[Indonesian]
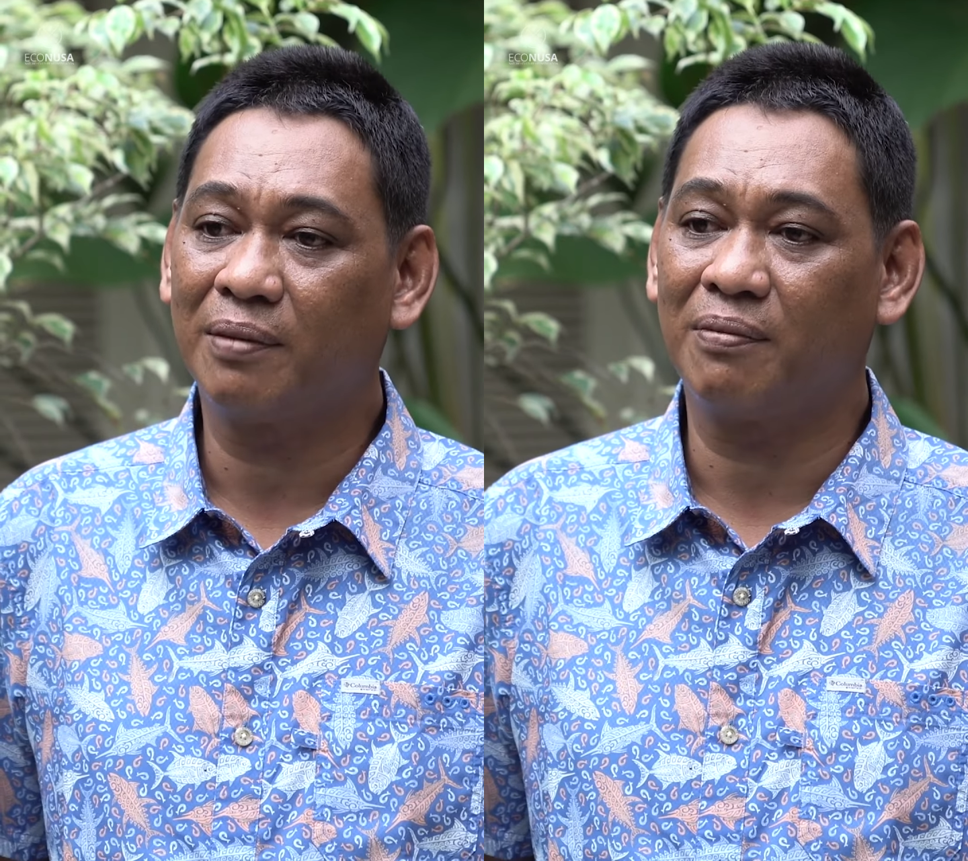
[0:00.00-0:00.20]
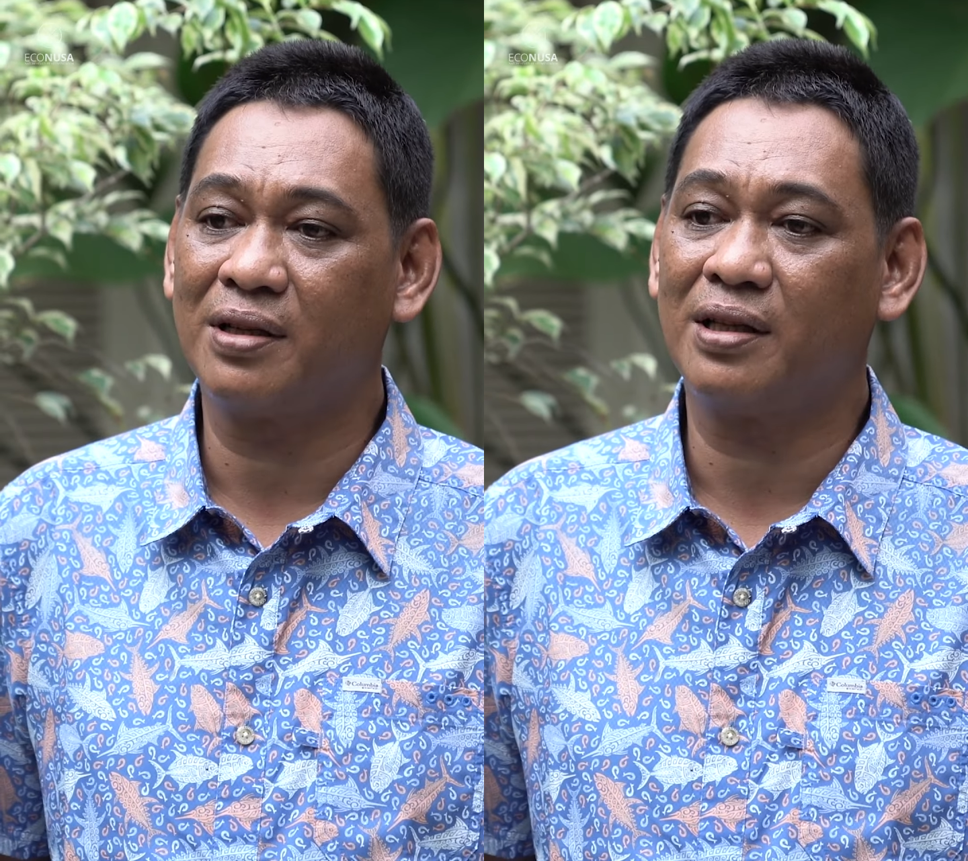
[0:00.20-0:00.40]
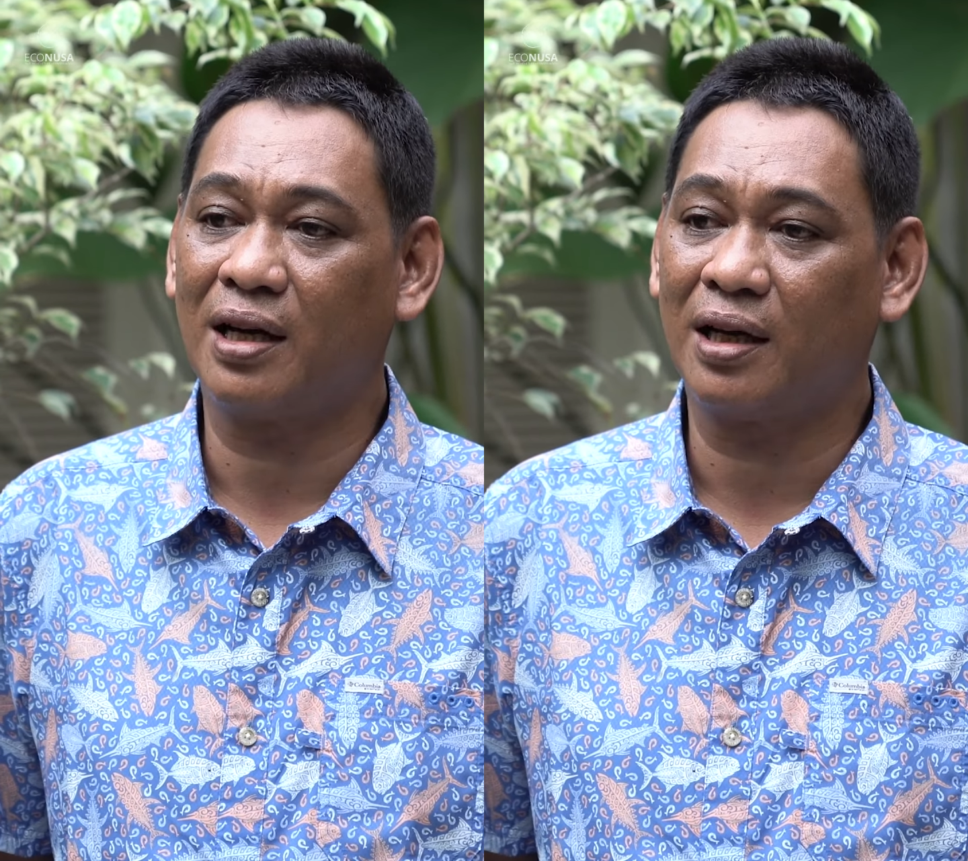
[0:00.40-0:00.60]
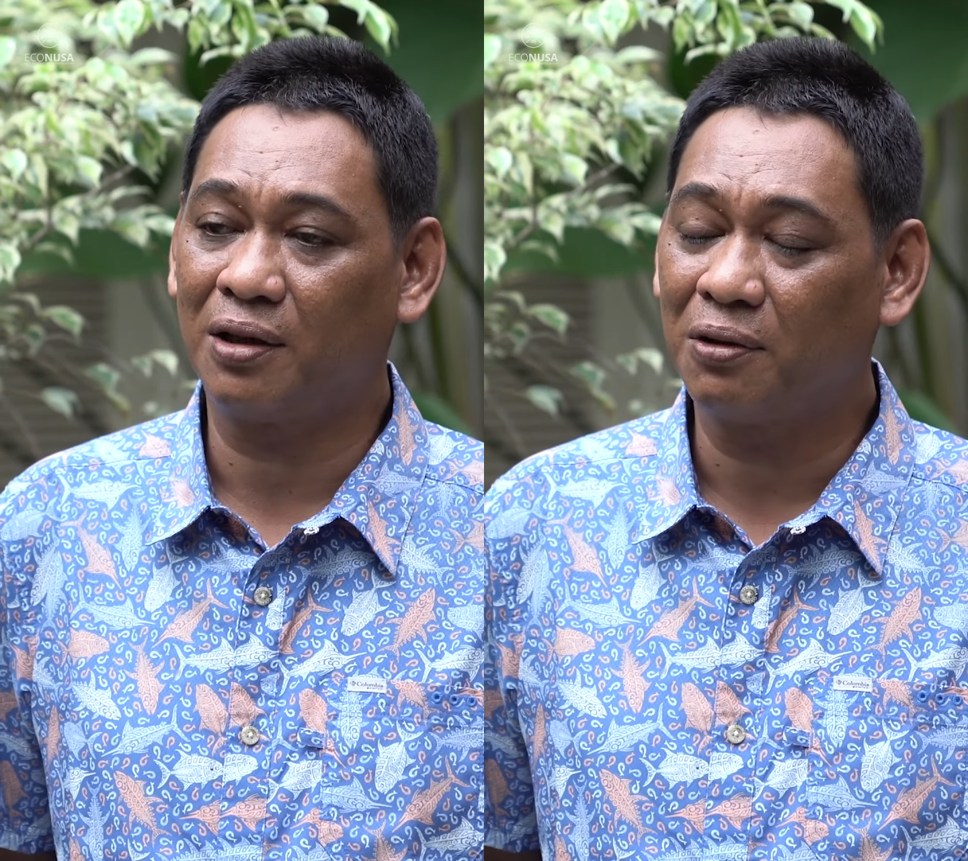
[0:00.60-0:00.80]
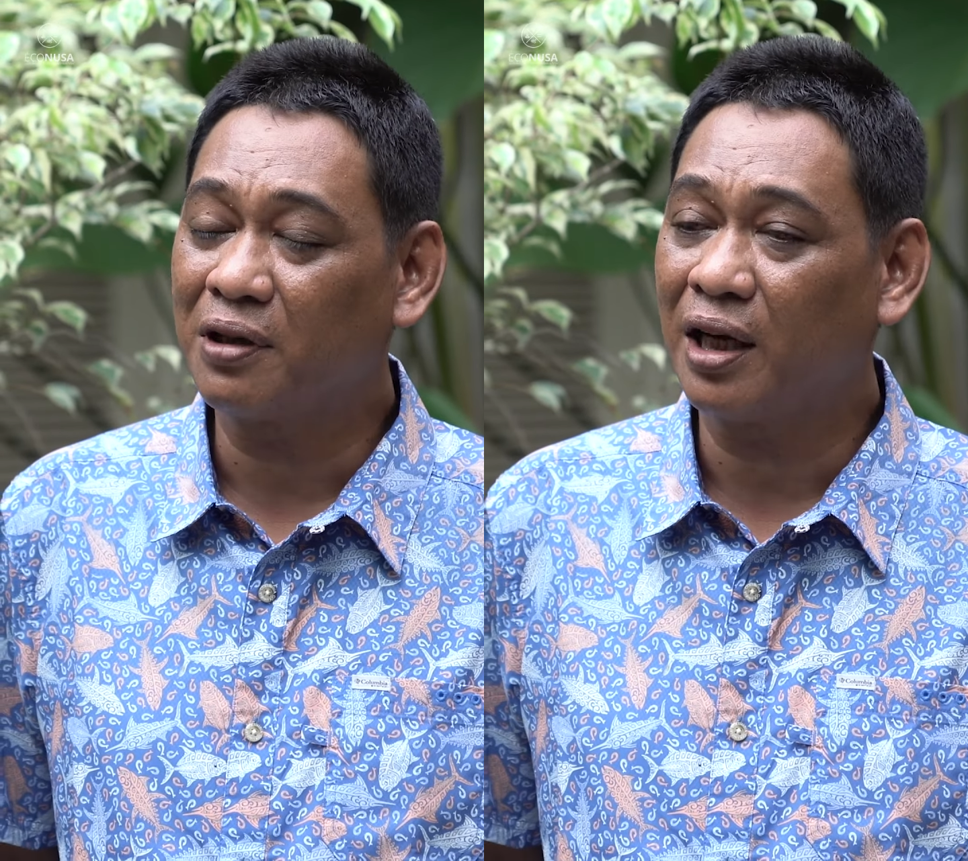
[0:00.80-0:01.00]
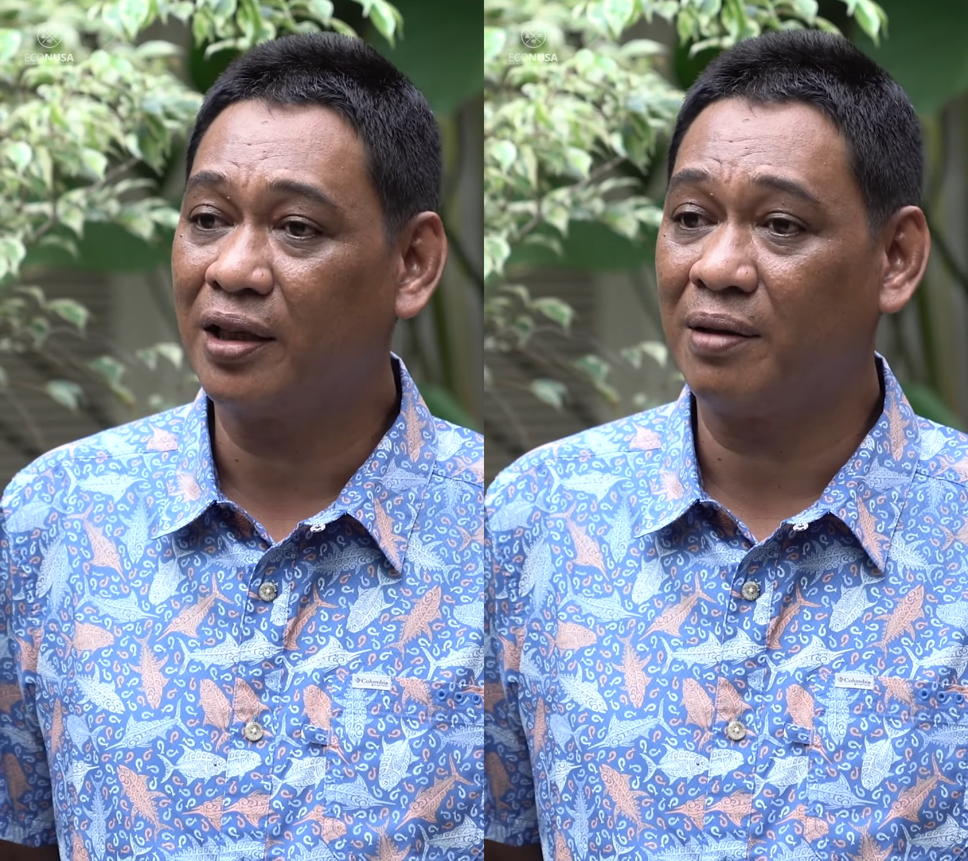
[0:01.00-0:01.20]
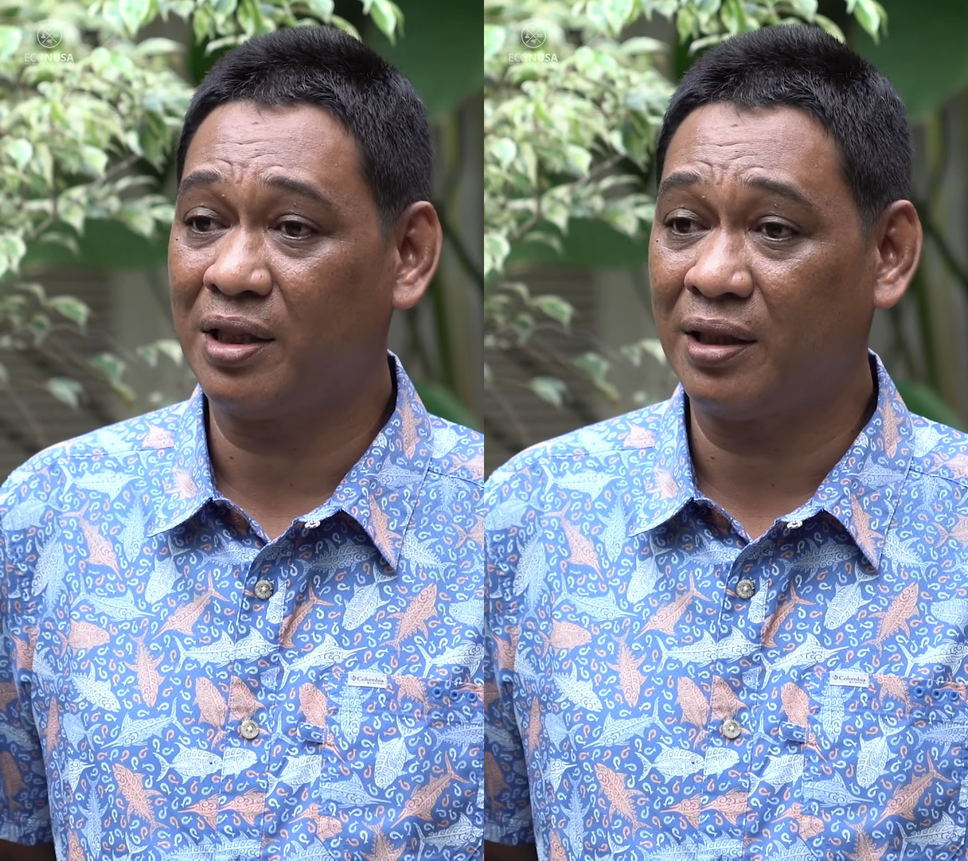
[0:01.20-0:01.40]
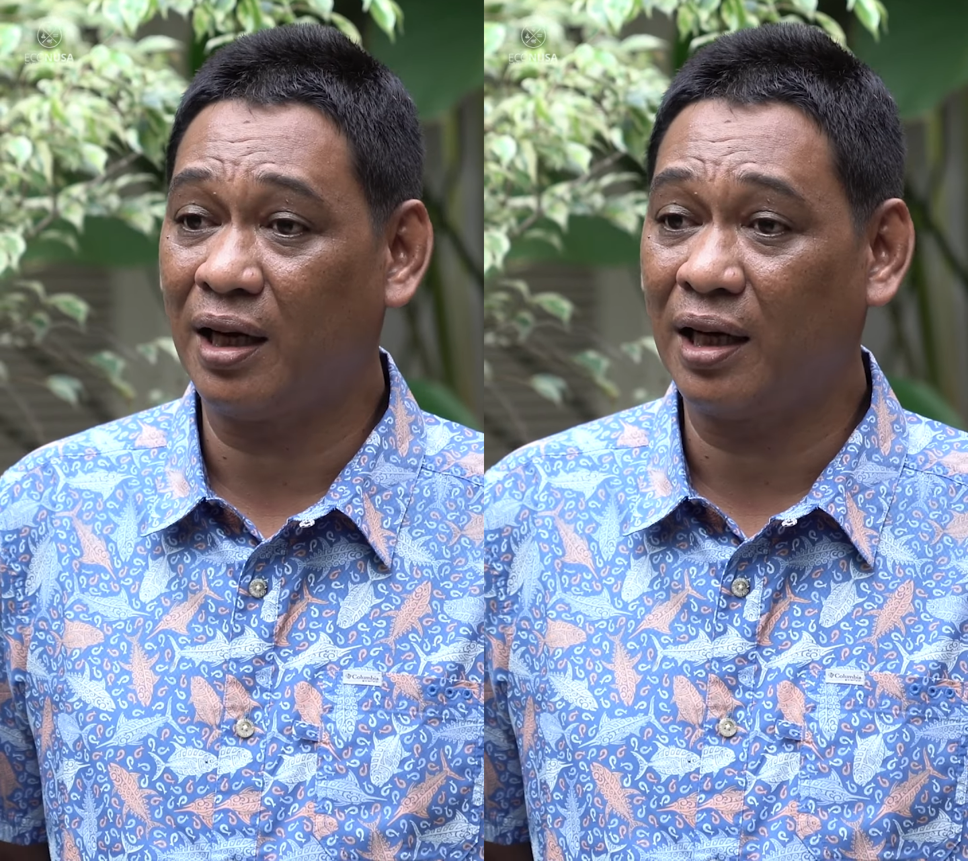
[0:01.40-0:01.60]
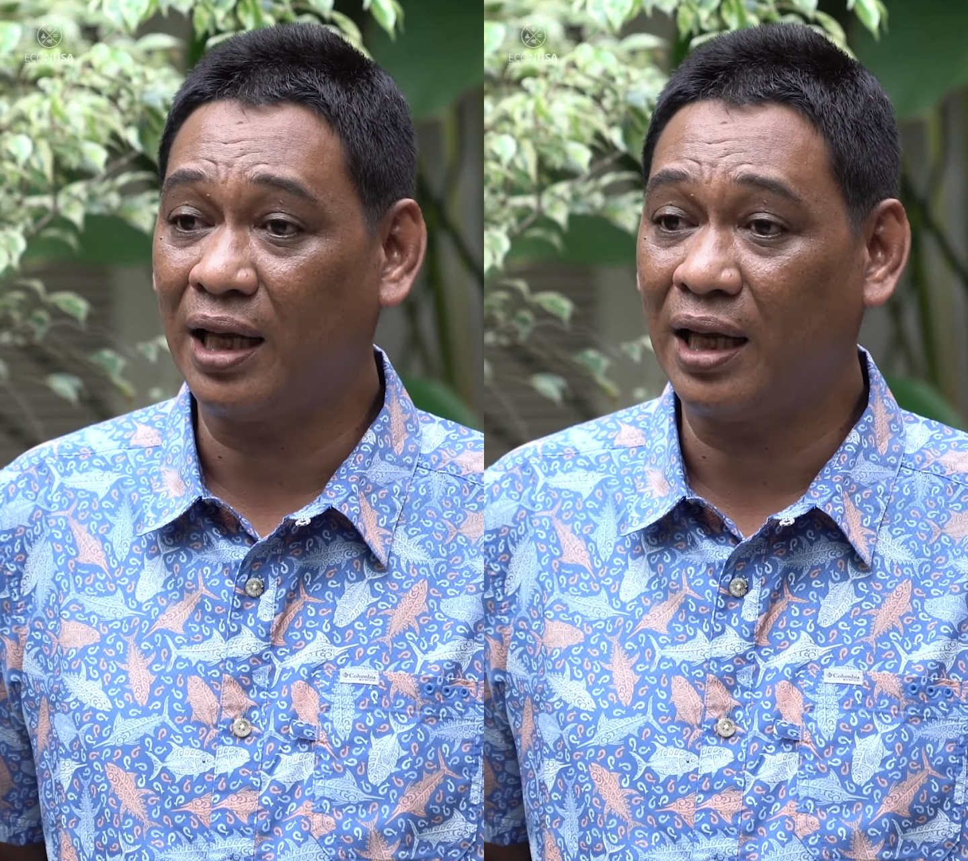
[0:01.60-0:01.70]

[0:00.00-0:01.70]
masyarakat lokal dan masyarakat